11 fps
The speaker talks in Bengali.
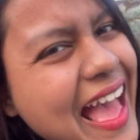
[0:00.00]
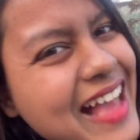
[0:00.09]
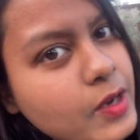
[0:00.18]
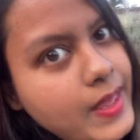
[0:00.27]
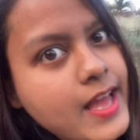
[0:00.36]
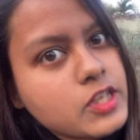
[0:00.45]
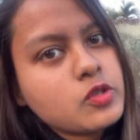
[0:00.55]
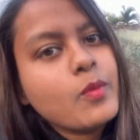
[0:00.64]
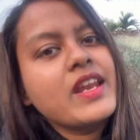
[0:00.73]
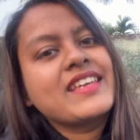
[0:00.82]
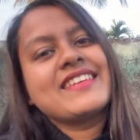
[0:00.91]
করে
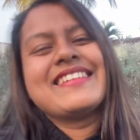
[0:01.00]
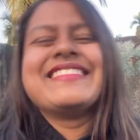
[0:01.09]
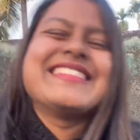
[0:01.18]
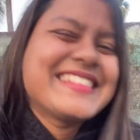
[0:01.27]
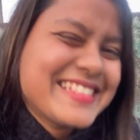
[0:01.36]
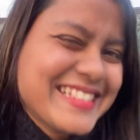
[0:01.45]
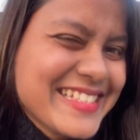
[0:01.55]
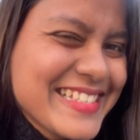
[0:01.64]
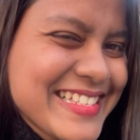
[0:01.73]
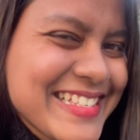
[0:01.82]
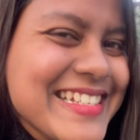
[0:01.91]
হাসবো নাকি
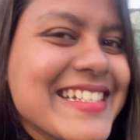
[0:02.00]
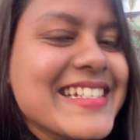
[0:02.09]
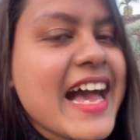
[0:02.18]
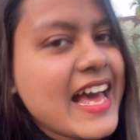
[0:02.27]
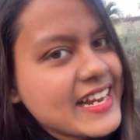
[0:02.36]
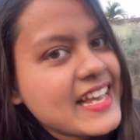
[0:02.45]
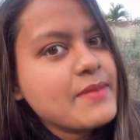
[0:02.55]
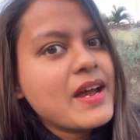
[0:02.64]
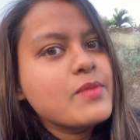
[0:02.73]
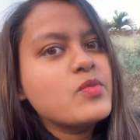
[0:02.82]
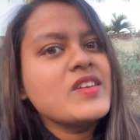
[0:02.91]
হালকা মারবো